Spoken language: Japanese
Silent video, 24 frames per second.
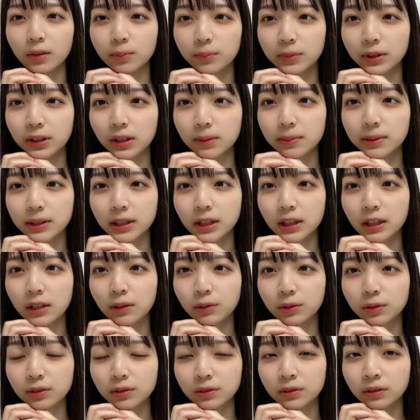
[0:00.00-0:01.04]
バキバキに
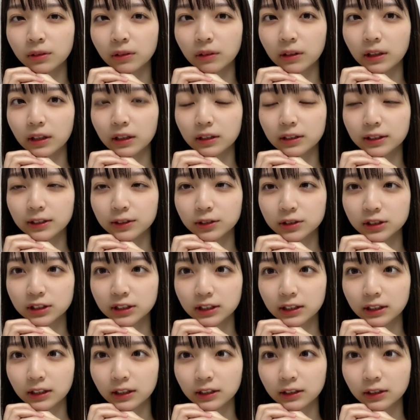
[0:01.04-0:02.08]
踊るのは楽
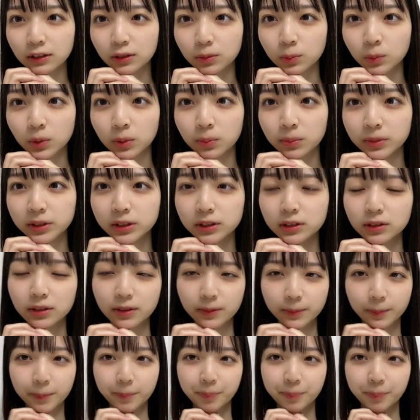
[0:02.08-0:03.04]
しいなって思いました